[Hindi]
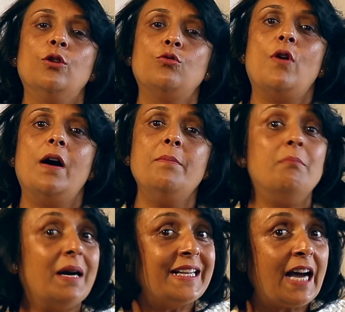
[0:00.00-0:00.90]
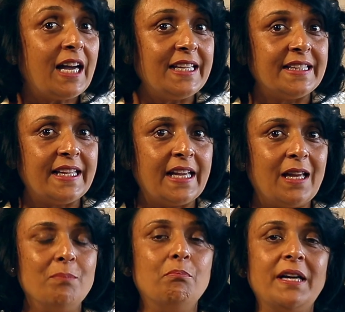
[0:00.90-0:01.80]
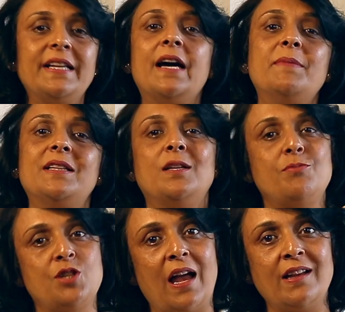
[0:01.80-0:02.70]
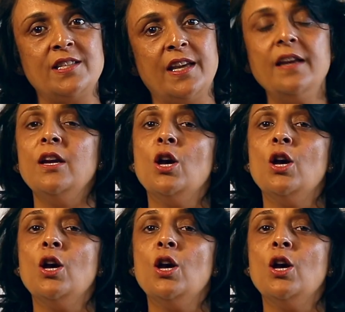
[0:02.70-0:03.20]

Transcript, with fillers: तो हम मट्ठा लेते हैं मट्ठा मतलब छाछ है